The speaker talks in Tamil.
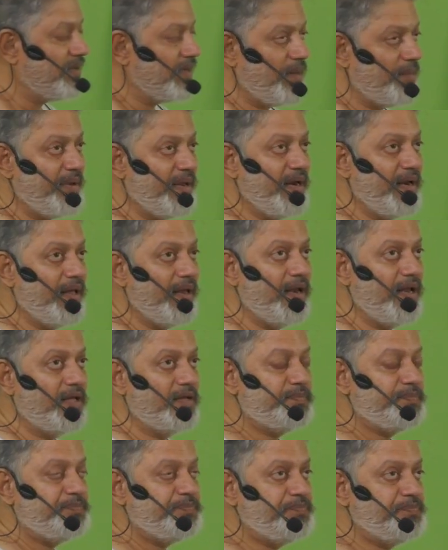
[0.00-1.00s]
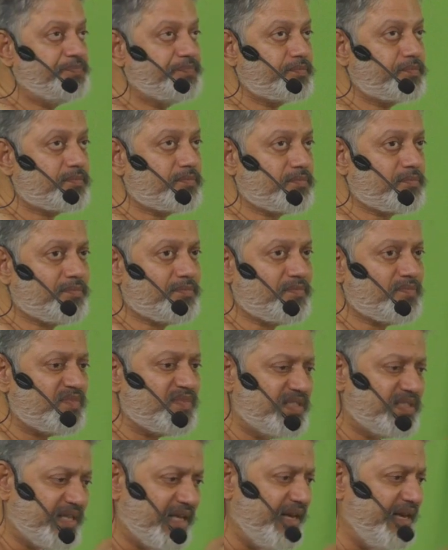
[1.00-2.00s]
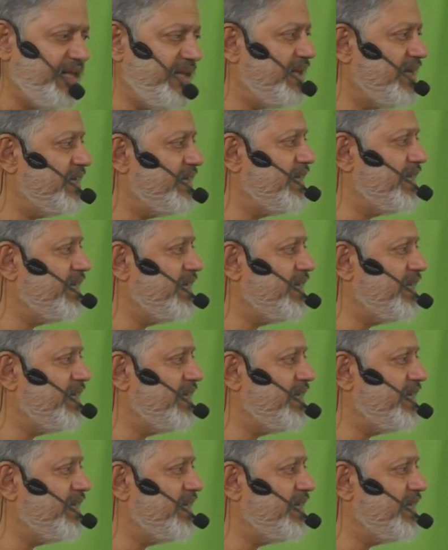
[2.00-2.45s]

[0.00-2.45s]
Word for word: அப்படின்னா என்ன தனியாக